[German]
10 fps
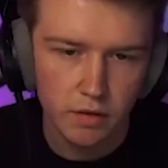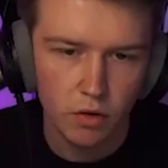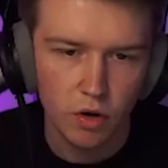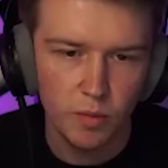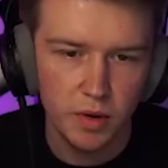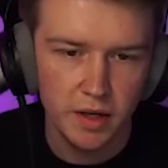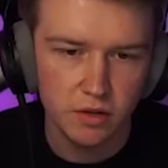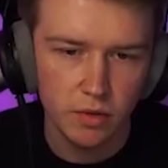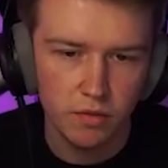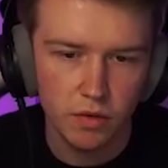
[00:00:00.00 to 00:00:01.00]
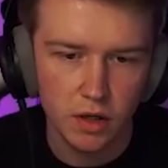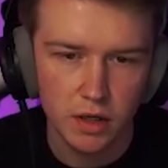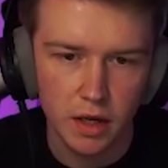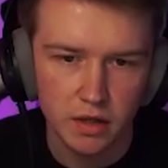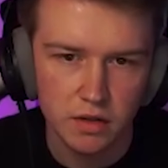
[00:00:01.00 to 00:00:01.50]
war auch komplett überfordert.
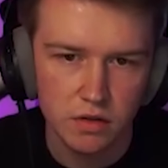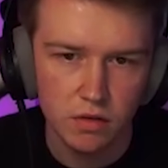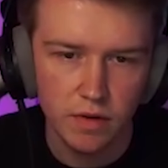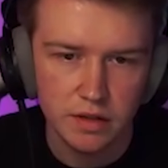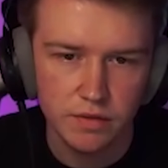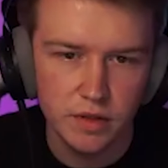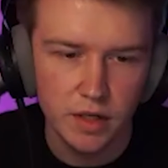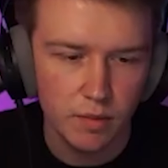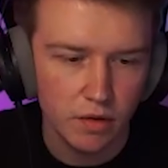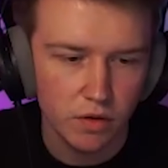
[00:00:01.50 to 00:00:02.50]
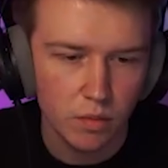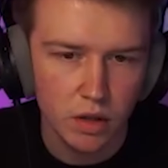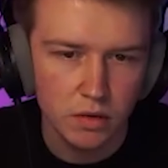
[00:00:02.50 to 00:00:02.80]
Der denkt sich so, was will der Mann von mir?